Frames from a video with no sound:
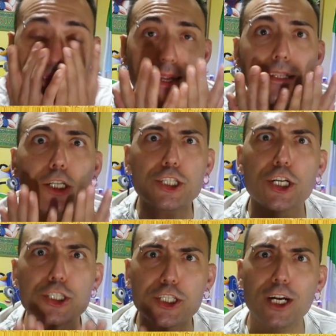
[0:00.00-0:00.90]
te dice
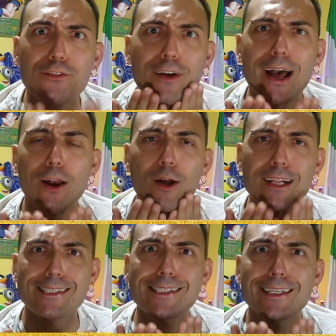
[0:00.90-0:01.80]
il cervello,
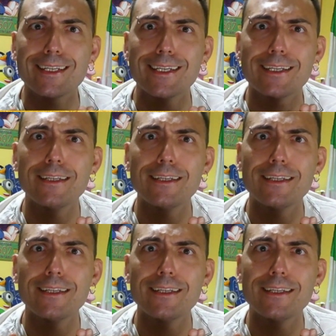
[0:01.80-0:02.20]
azzi?